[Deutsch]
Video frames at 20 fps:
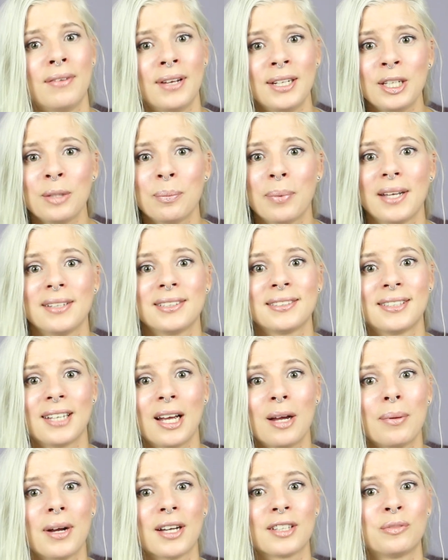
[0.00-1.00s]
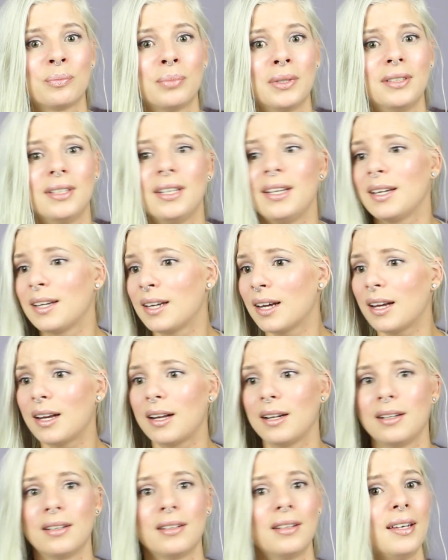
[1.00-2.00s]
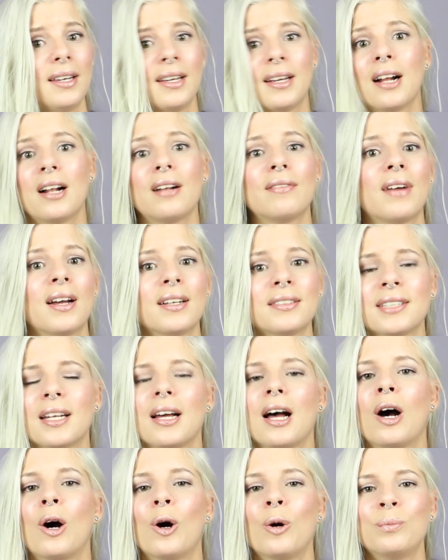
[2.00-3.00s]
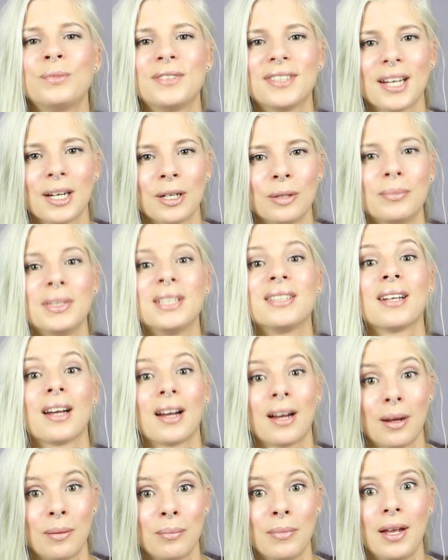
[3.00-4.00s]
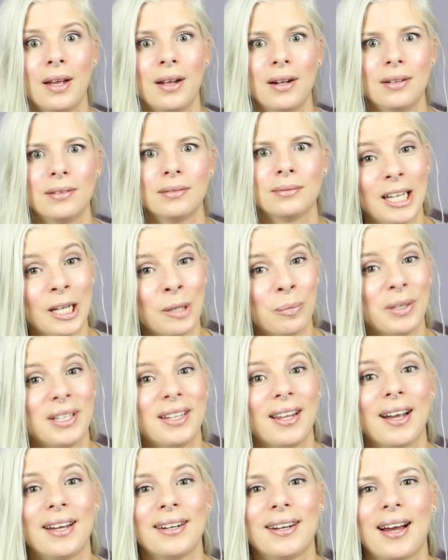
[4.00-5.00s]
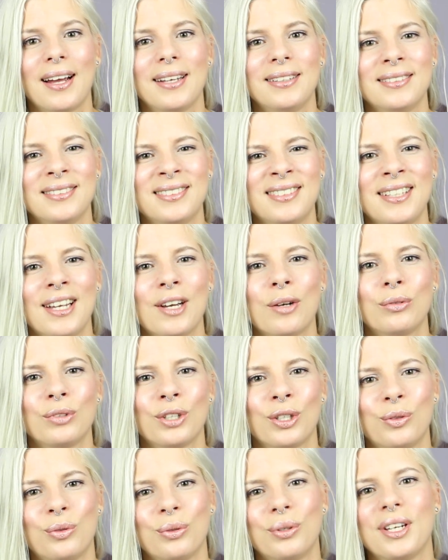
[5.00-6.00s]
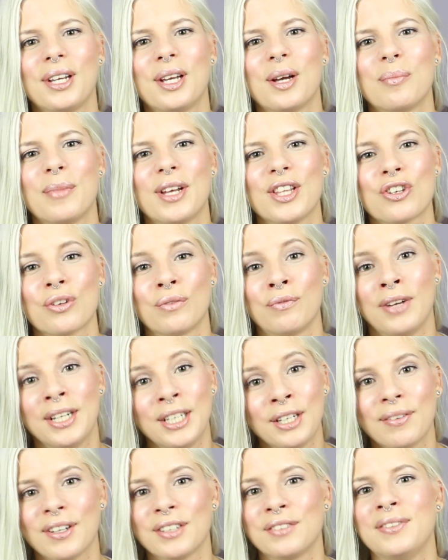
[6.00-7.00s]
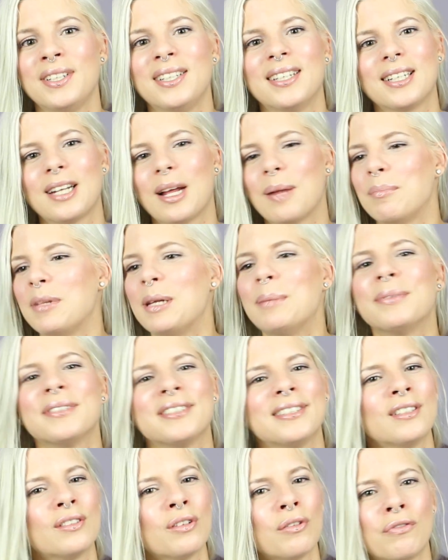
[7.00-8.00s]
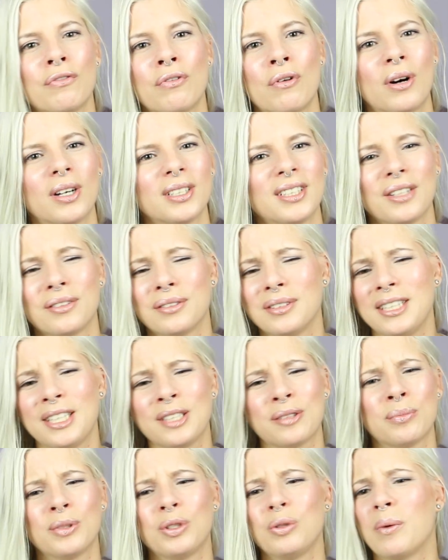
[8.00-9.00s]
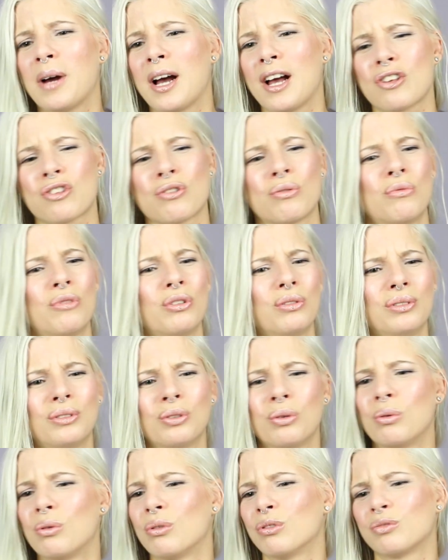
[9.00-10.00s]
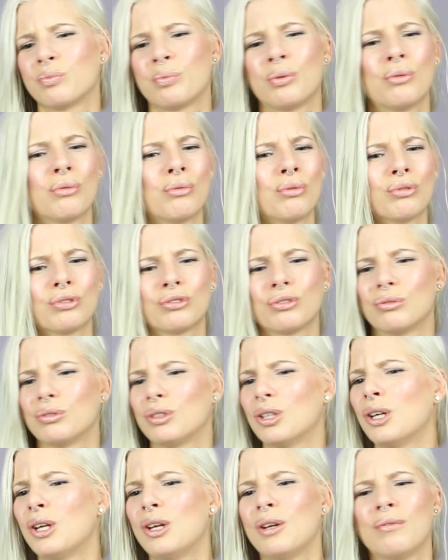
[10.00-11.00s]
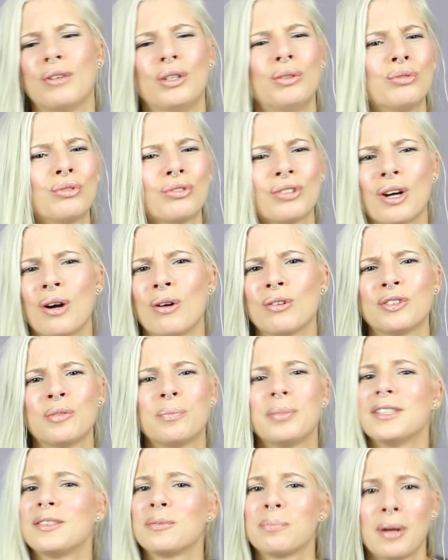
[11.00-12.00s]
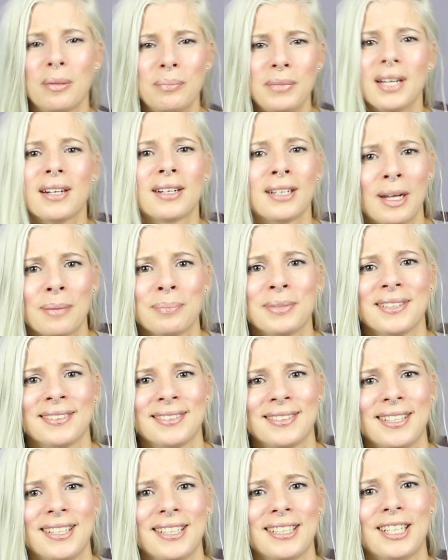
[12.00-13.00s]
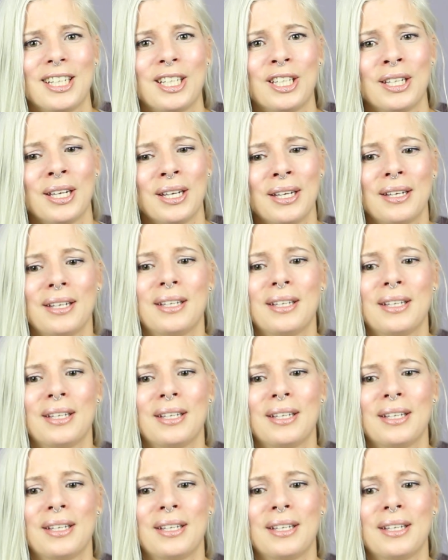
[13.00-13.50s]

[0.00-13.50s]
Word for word: Wenn ich bei Starbucks bin, egal, egal was, Hauptsache mit Karamell. Ich bin leider ein sehr ungeduldiger Mensch und wenn ich was will, dann am liebsten sofort. Also nichts mit Überraschungen und Hokuspokus und wenn du zu Hause bist, bei mir klappt das nicht. Ich